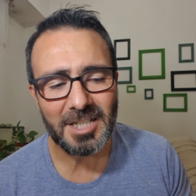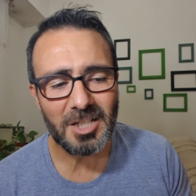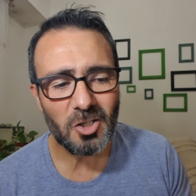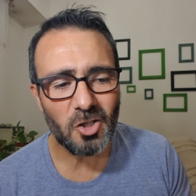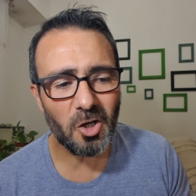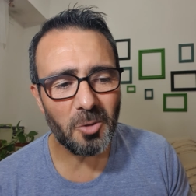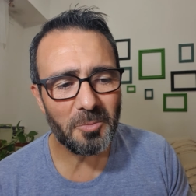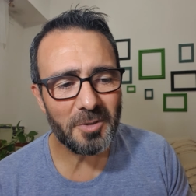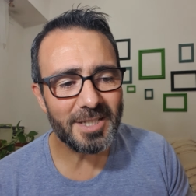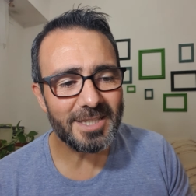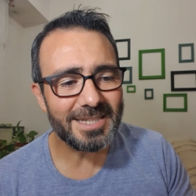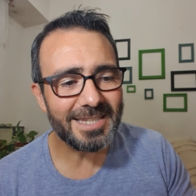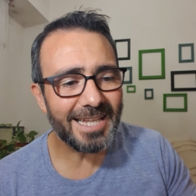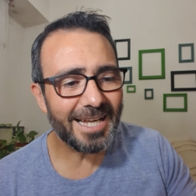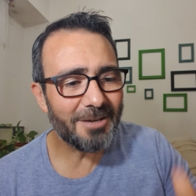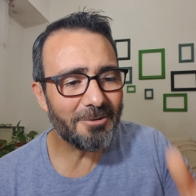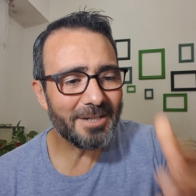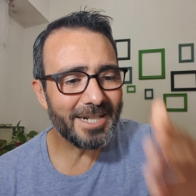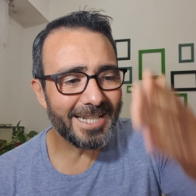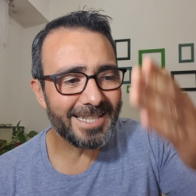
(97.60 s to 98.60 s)
cómo
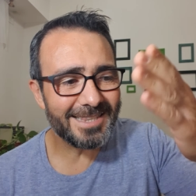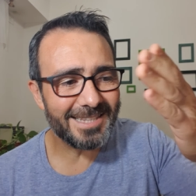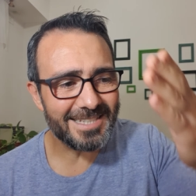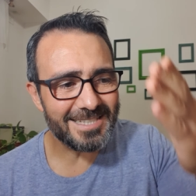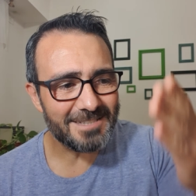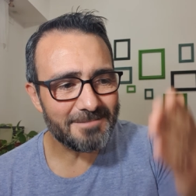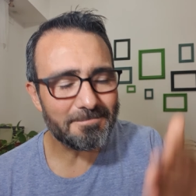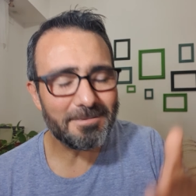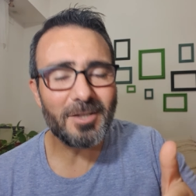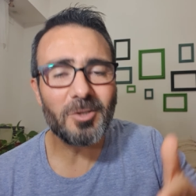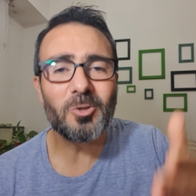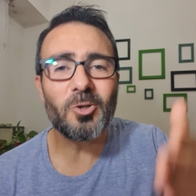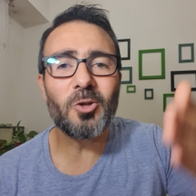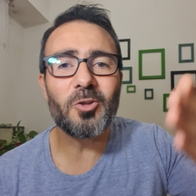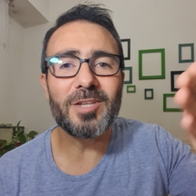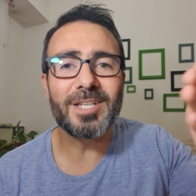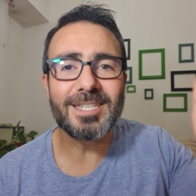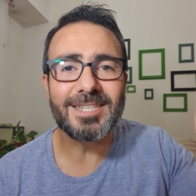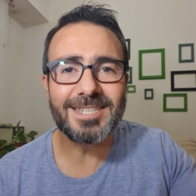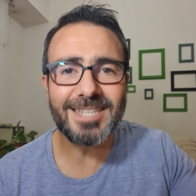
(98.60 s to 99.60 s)
estaban anticipados los
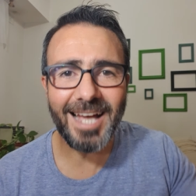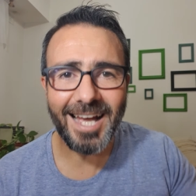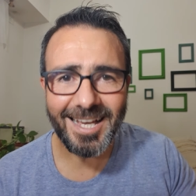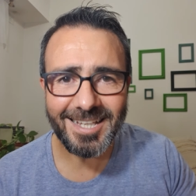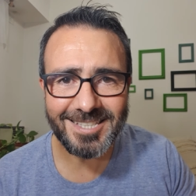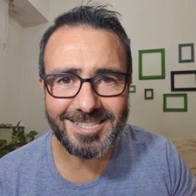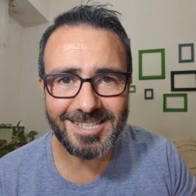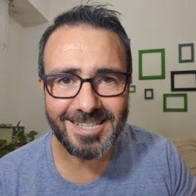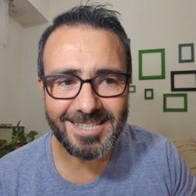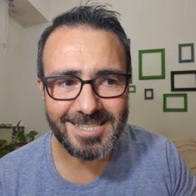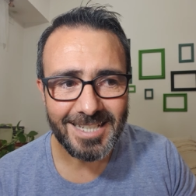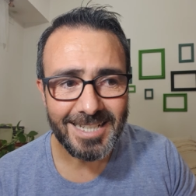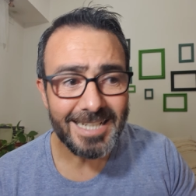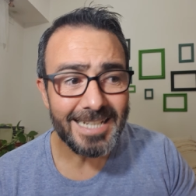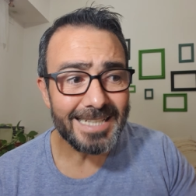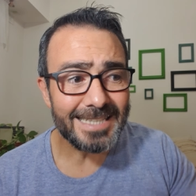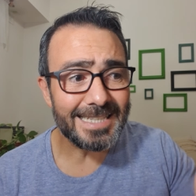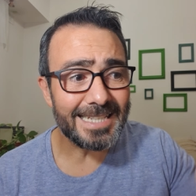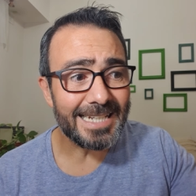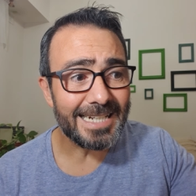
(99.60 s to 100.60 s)
detalles
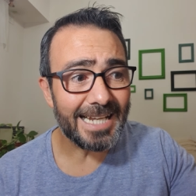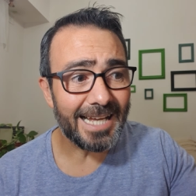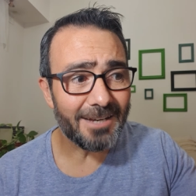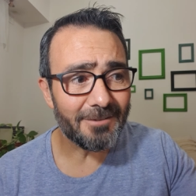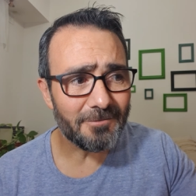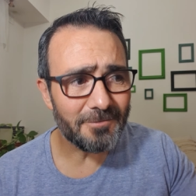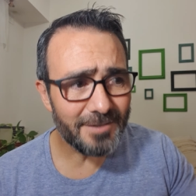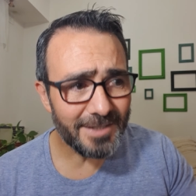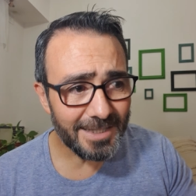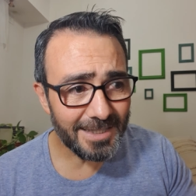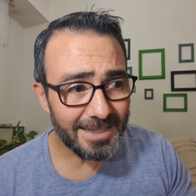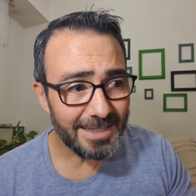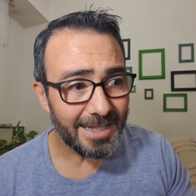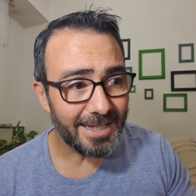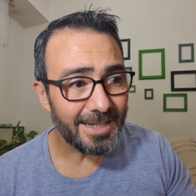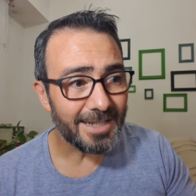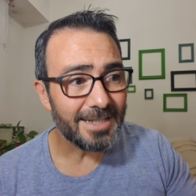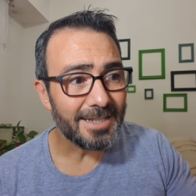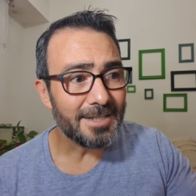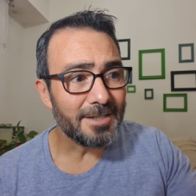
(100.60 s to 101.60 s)
de la
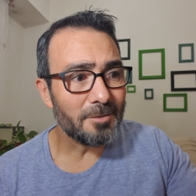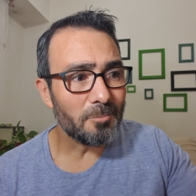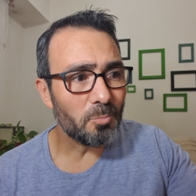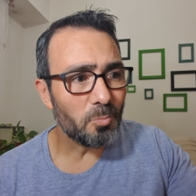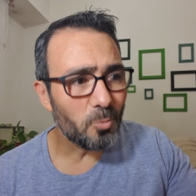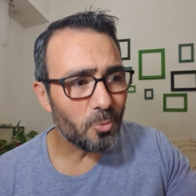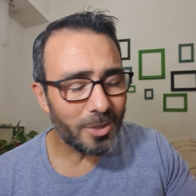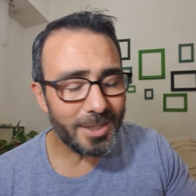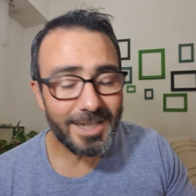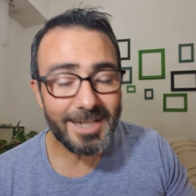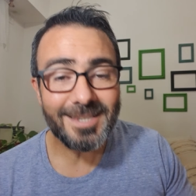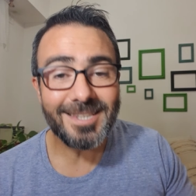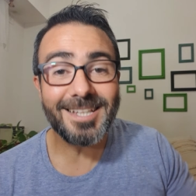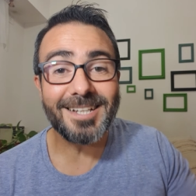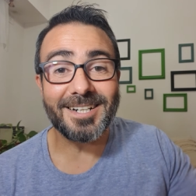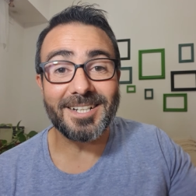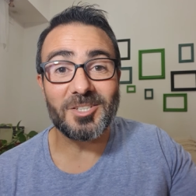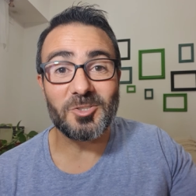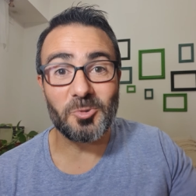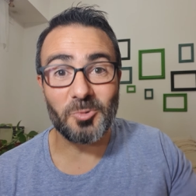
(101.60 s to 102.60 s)
vida, muerte y
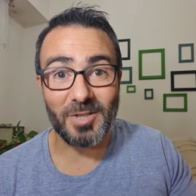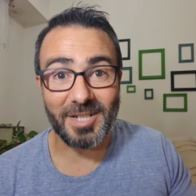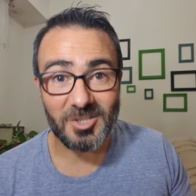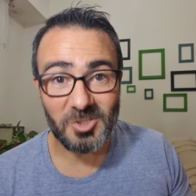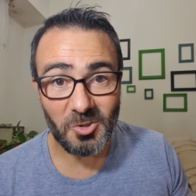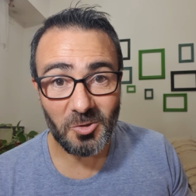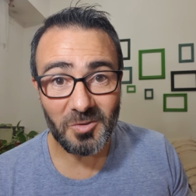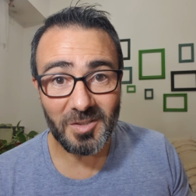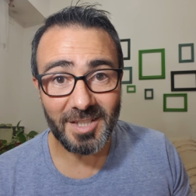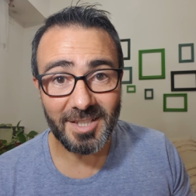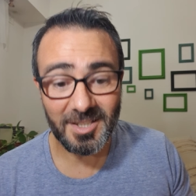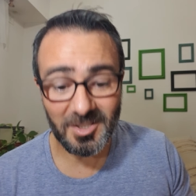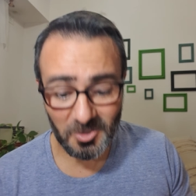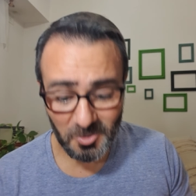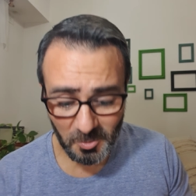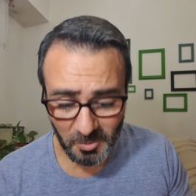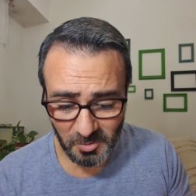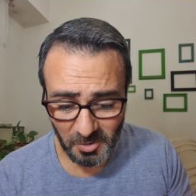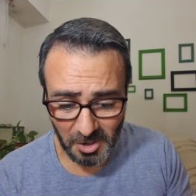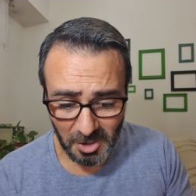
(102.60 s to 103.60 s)
resurrección de
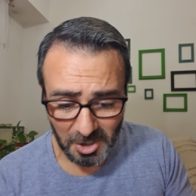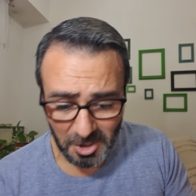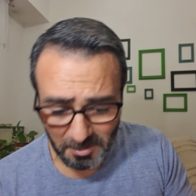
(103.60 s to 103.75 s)
Jesús.